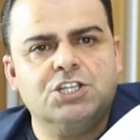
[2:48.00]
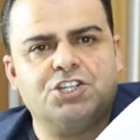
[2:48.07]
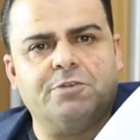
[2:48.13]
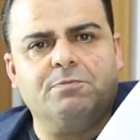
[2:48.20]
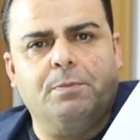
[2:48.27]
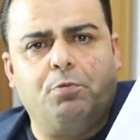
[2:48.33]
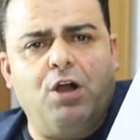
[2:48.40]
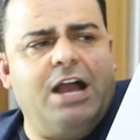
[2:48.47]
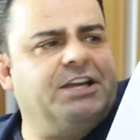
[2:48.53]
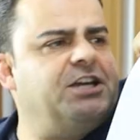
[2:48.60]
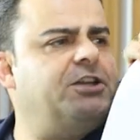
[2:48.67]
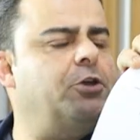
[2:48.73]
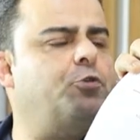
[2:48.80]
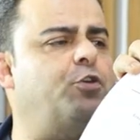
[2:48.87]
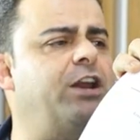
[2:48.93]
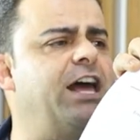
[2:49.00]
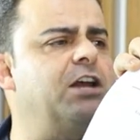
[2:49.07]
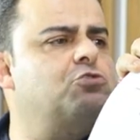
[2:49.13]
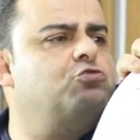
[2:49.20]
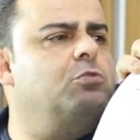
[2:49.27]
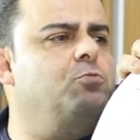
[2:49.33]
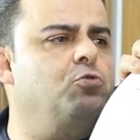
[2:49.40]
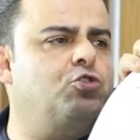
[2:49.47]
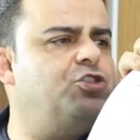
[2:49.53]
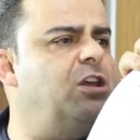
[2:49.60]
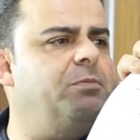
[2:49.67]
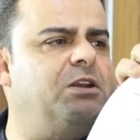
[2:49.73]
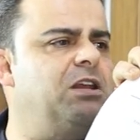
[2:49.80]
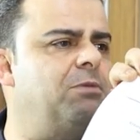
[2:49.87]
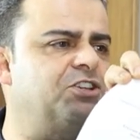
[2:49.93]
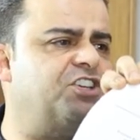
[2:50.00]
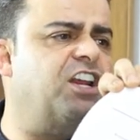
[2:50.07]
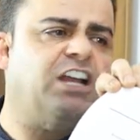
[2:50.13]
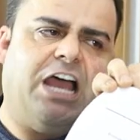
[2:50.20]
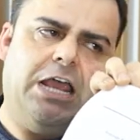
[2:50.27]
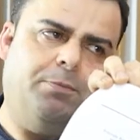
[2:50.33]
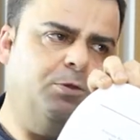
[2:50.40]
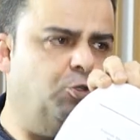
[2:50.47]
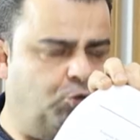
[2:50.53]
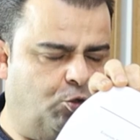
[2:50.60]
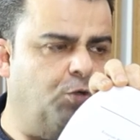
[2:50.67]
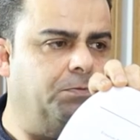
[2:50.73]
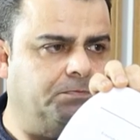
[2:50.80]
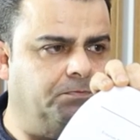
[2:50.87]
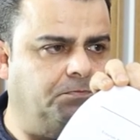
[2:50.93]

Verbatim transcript: Şimdi bu ankete göre Erzurum Büyükşehir Belediye Başkanı kaybediyor.